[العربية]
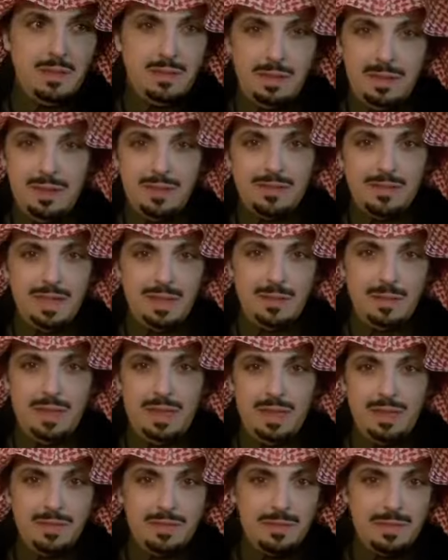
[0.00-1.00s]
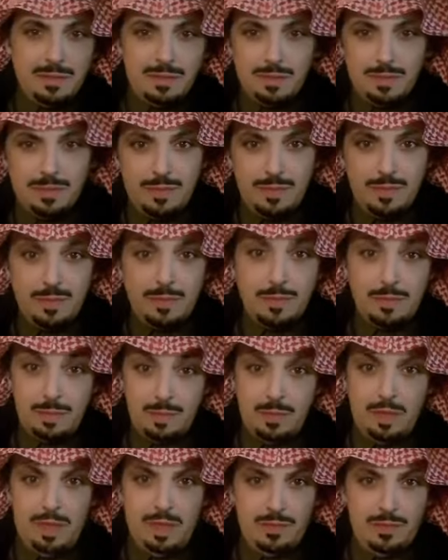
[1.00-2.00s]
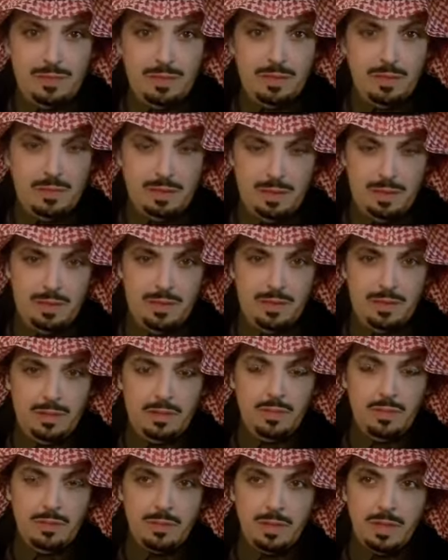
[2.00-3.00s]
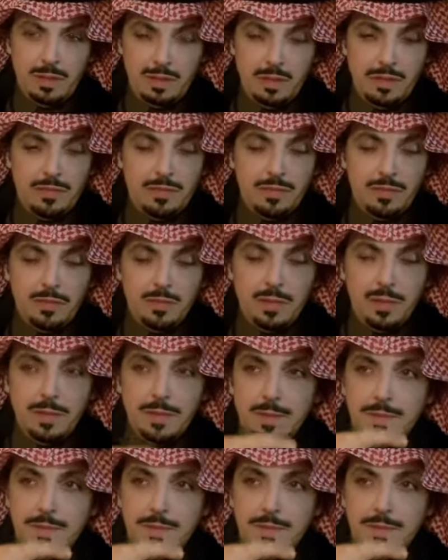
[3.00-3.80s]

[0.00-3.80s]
يقول رجال ما يعرفني مش بس بس لو يعرفك يمكن يكون لطيف شوي